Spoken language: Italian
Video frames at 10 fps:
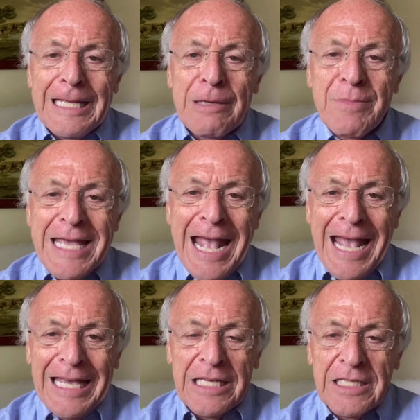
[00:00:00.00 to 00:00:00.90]
i
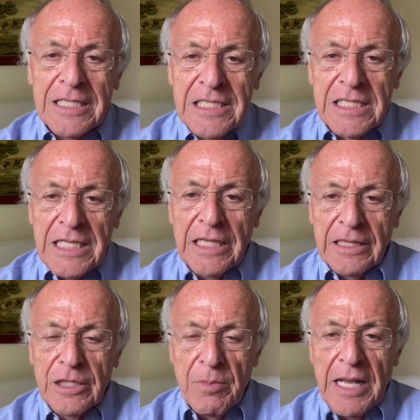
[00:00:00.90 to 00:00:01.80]
miei
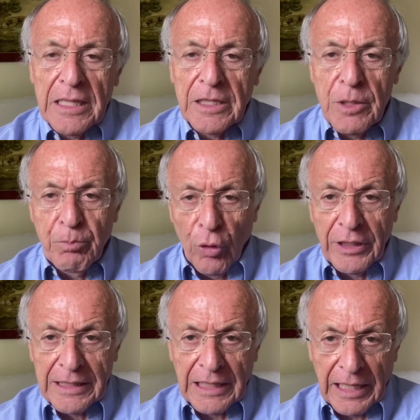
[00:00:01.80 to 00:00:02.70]
sentimenti,
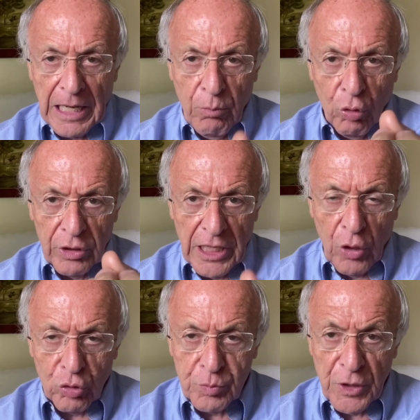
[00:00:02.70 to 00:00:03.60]
poi entreremo
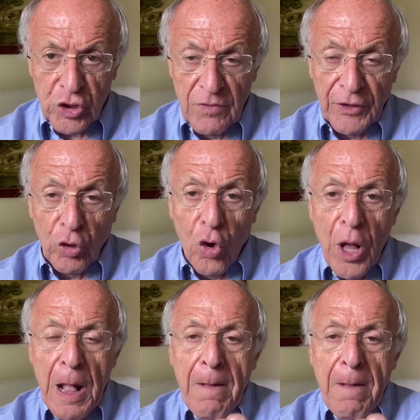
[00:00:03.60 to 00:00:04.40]
nello specifico